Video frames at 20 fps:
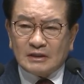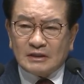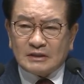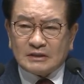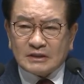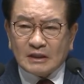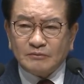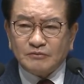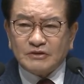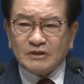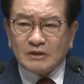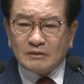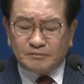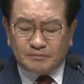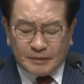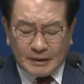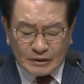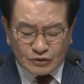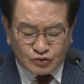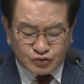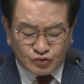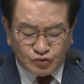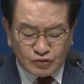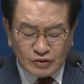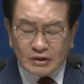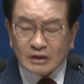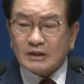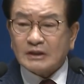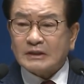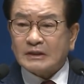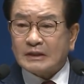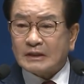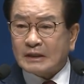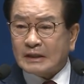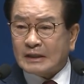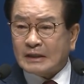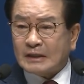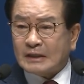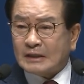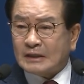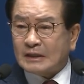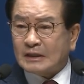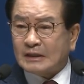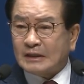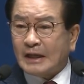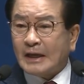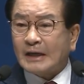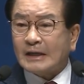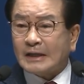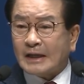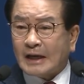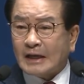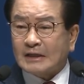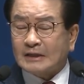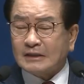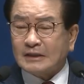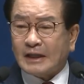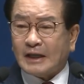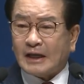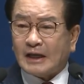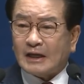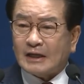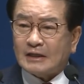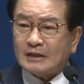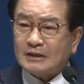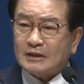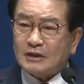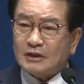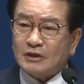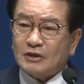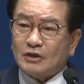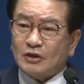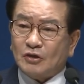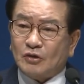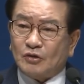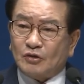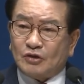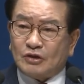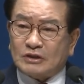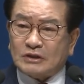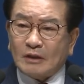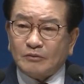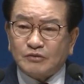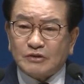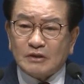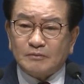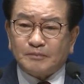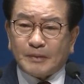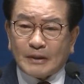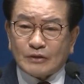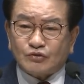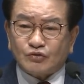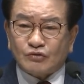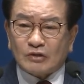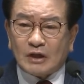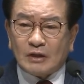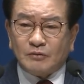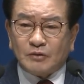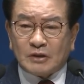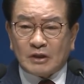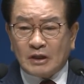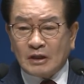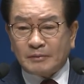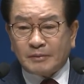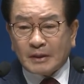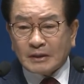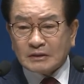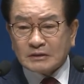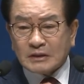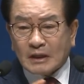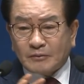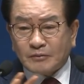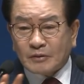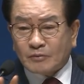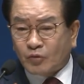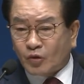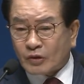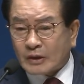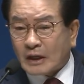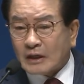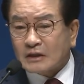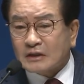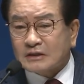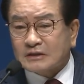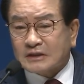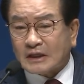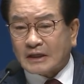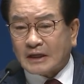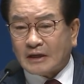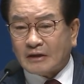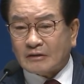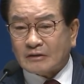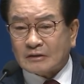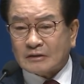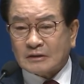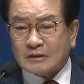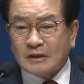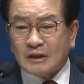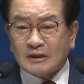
237 파수꾼 이걸, 이걸 내야 되겠는데 237 파수꾼 하면 일반 사람들 못 알아듣잖아요.